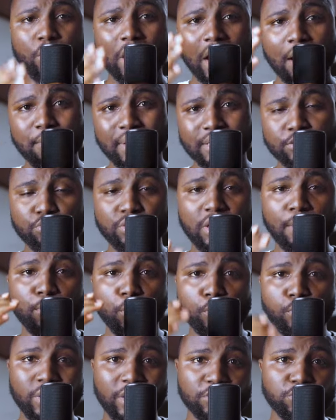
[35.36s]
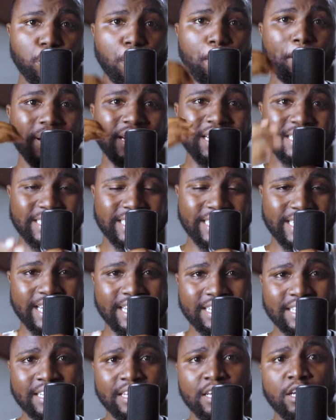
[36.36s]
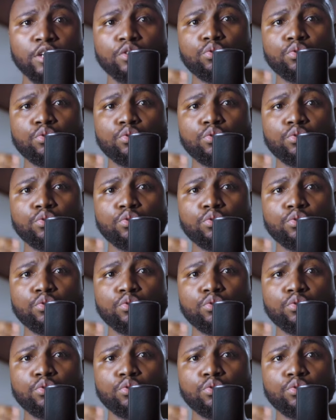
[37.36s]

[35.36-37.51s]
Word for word: le Hamas de la population palestinienne